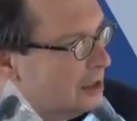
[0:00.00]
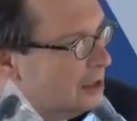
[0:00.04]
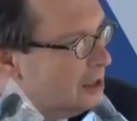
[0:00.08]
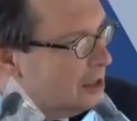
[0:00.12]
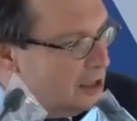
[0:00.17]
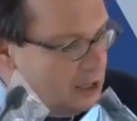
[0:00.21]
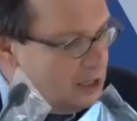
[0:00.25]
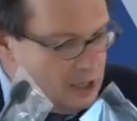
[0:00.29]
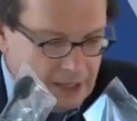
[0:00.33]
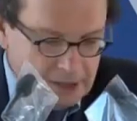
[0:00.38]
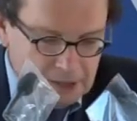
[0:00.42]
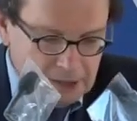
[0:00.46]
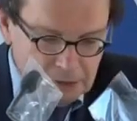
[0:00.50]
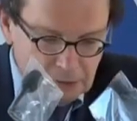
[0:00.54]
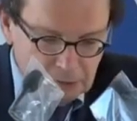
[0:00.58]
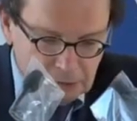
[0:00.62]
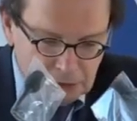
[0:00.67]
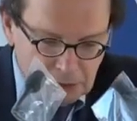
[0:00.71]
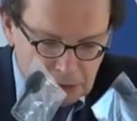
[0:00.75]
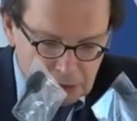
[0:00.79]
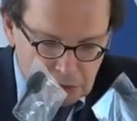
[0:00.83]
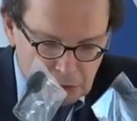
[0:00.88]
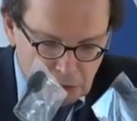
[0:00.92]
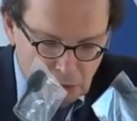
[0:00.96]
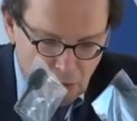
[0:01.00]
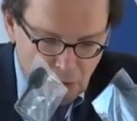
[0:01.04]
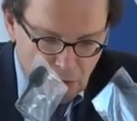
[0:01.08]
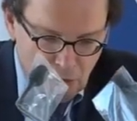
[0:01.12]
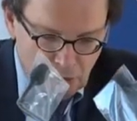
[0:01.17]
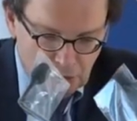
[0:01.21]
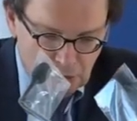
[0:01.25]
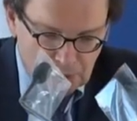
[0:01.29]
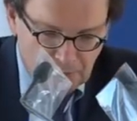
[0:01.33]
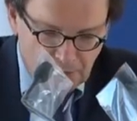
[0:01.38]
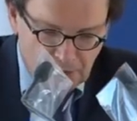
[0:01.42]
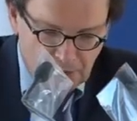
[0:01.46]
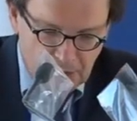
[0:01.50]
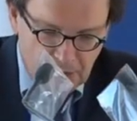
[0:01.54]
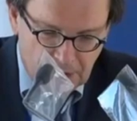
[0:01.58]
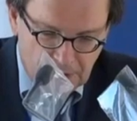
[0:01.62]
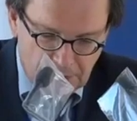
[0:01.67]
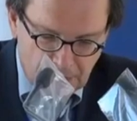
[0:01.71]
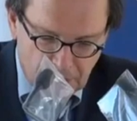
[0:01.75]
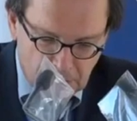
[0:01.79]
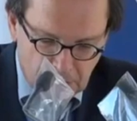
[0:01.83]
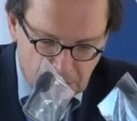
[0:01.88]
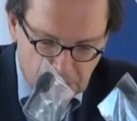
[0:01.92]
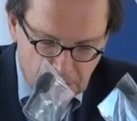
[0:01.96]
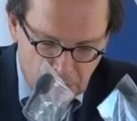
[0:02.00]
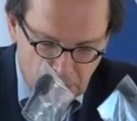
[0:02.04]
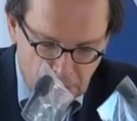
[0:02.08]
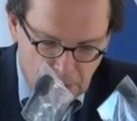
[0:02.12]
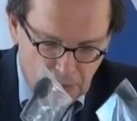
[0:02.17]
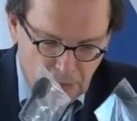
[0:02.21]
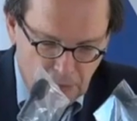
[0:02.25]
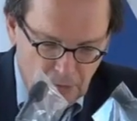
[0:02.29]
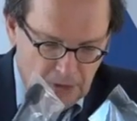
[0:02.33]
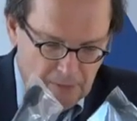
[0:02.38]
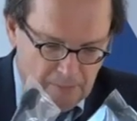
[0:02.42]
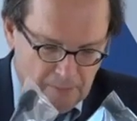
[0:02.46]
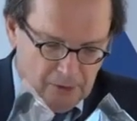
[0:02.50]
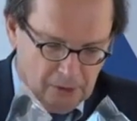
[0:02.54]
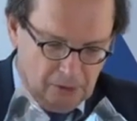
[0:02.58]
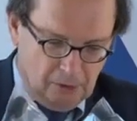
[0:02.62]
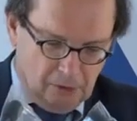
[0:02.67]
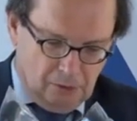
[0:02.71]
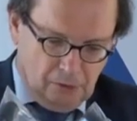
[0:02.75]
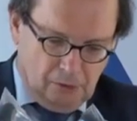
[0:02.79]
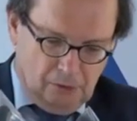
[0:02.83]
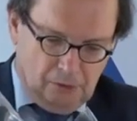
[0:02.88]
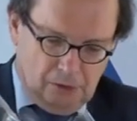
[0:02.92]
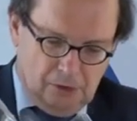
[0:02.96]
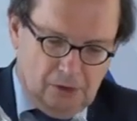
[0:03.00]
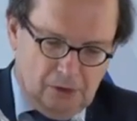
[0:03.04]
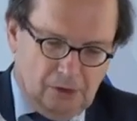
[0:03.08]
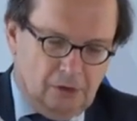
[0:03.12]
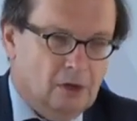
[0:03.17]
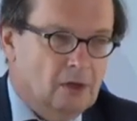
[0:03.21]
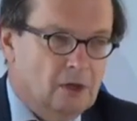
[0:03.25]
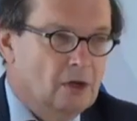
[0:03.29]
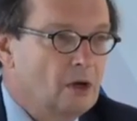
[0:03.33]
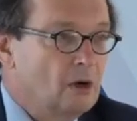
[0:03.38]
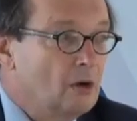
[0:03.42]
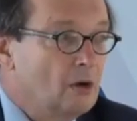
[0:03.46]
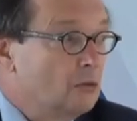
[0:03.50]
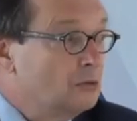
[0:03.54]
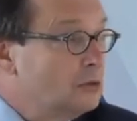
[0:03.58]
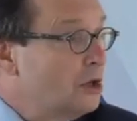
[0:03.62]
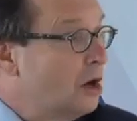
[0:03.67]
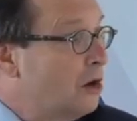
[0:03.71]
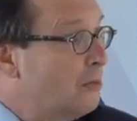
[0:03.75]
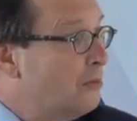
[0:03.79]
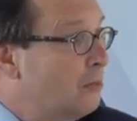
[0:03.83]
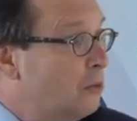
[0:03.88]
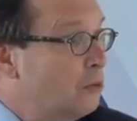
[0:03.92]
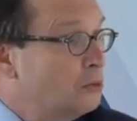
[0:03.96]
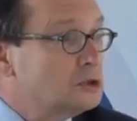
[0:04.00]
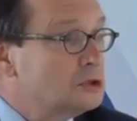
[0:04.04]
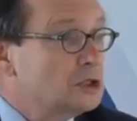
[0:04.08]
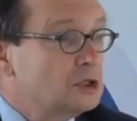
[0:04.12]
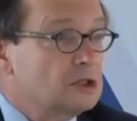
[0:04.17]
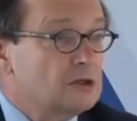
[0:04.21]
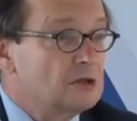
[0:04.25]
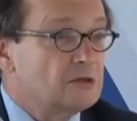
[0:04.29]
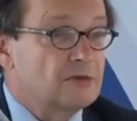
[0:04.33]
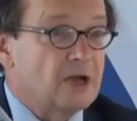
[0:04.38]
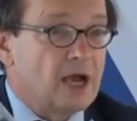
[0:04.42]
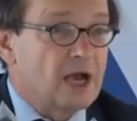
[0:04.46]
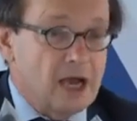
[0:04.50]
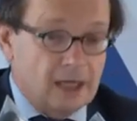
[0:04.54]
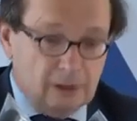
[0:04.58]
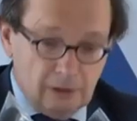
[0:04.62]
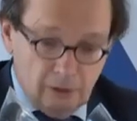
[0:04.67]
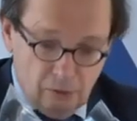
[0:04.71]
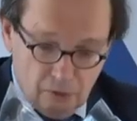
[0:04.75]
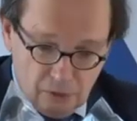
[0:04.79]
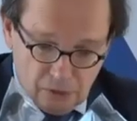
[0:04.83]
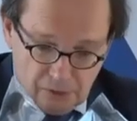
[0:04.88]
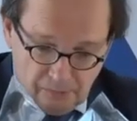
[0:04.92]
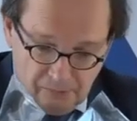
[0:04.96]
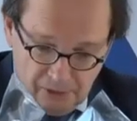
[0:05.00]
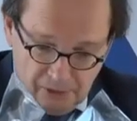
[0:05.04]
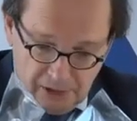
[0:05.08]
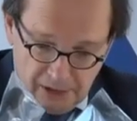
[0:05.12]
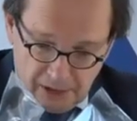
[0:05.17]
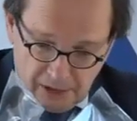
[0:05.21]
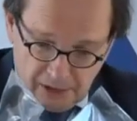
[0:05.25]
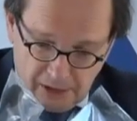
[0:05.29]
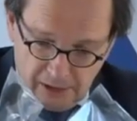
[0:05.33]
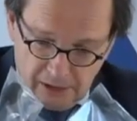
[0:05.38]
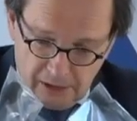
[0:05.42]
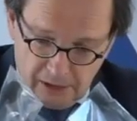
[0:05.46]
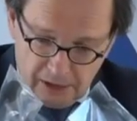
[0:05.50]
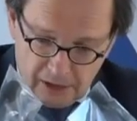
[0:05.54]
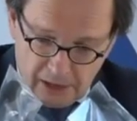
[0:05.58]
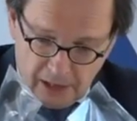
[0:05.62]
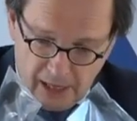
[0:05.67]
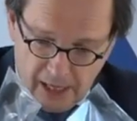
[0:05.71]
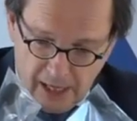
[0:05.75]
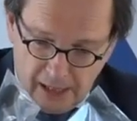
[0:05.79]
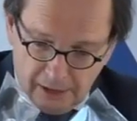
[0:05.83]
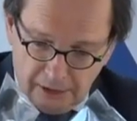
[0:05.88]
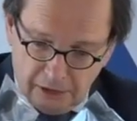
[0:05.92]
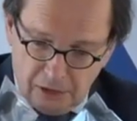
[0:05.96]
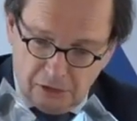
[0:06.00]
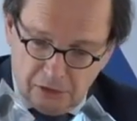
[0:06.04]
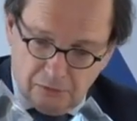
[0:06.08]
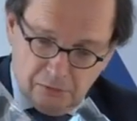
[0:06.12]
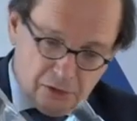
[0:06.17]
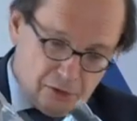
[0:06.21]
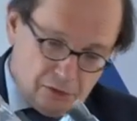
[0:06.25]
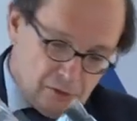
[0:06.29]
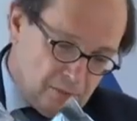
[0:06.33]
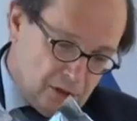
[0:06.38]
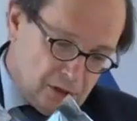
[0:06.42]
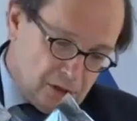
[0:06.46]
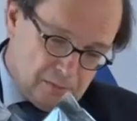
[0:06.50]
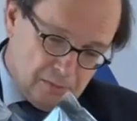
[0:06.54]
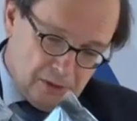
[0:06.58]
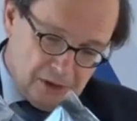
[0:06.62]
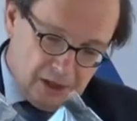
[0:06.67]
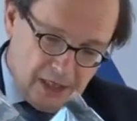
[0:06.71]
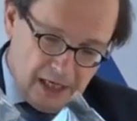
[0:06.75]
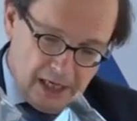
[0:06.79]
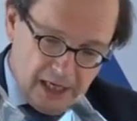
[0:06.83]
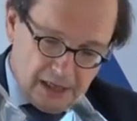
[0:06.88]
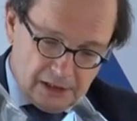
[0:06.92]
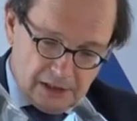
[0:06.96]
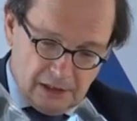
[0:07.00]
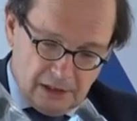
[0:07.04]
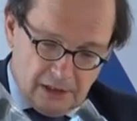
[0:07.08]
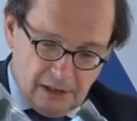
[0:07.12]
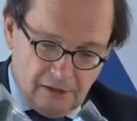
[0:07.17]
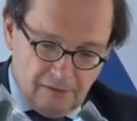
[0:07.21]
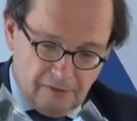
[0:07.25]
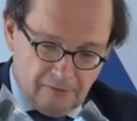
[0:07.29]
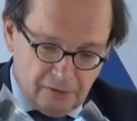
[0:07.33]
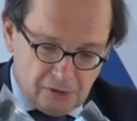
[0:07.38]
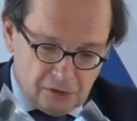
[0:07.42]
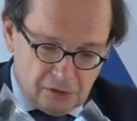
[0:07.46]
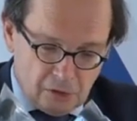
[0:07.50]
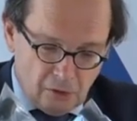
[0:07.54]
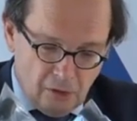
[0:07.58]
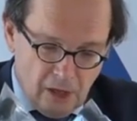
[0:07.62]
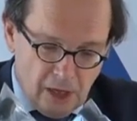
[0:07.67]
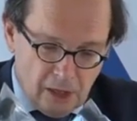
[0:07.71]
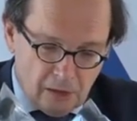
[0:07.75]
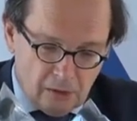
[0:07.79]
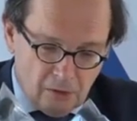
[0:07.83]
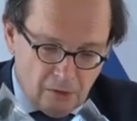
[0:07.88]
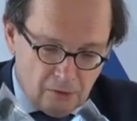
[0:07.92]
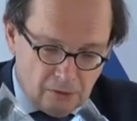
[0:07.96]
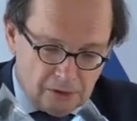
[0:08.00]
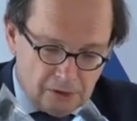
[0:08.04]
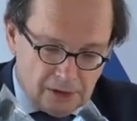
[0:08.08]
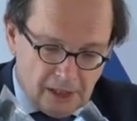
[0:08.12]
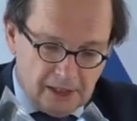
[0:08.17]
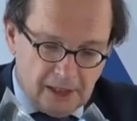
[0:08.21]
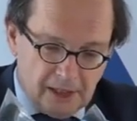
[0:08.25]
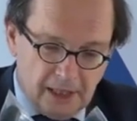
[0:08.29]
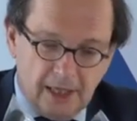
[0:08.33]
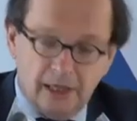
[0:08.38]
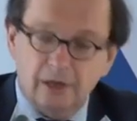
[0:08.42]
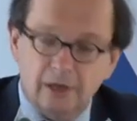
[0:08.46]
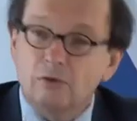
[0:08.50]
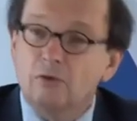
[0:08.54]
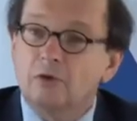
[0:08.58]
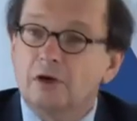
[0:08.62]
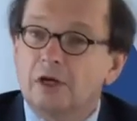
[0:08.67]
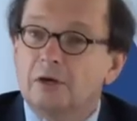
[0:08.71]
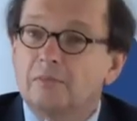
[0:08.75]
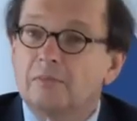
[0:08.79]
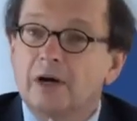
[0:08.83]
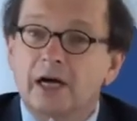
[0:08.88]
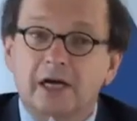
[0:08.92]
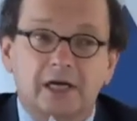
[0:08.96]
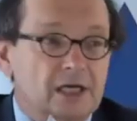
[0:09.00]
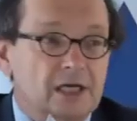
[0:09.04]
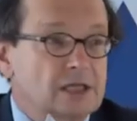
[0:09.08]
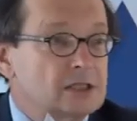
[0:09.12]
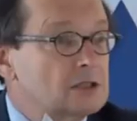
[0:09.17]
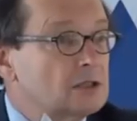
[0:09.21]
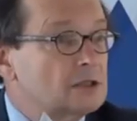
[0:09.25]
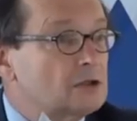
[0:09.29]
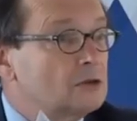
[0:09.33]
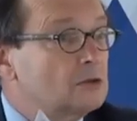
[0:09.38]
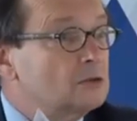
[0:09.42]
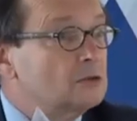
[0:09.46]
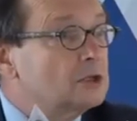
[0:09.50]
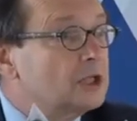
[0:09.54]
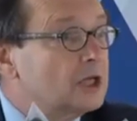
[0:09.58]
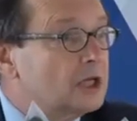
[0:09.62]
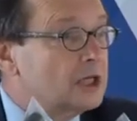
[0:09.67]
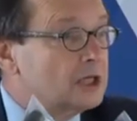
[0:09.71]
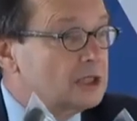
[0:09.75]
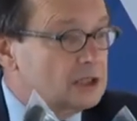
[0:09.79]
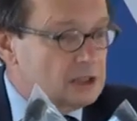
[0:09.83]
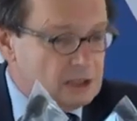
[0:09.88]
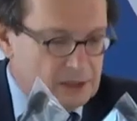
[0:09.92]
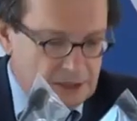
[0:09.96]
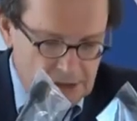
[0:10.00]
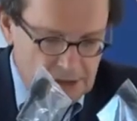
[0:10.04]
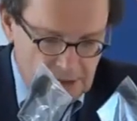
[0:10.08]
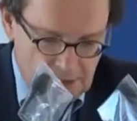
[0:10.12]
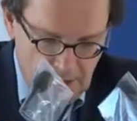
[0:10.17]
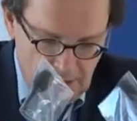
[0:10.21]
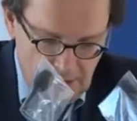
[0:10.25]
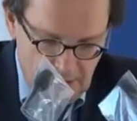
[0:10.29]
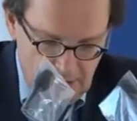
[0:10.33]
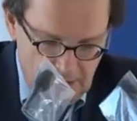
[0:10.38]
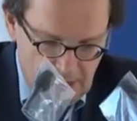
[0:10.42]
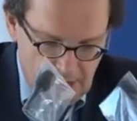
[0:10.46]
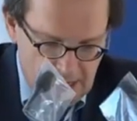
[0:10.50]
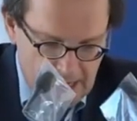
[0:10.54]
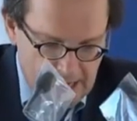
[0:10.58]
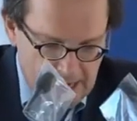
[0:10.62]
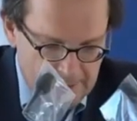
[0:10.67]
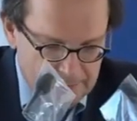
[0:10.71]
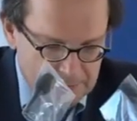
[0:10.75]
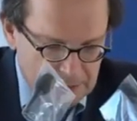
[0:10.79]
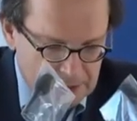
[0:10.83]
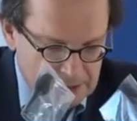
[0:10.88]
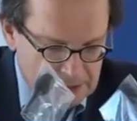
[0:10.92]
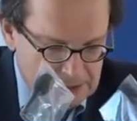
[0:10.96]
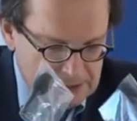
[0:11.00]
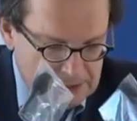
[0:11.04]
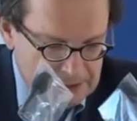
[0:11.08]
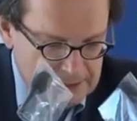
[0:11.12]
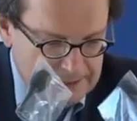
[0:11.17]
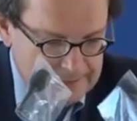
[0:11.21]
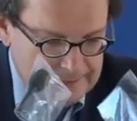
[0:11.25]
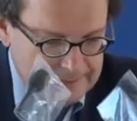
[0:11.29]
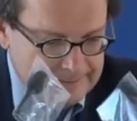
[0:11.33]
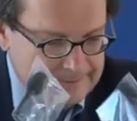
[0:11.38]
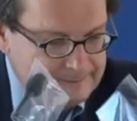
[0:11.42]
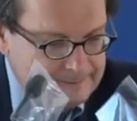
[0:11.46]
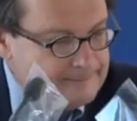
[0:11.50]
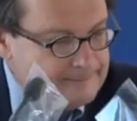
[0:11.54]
eine Untersuchungspflicht von Tötungen begründet und auch positive Handlungspflichten des Staates, wie zum Beispiel die ärztliche Versorgung und Ernährung im Arrest grundrechtlich abgesichert.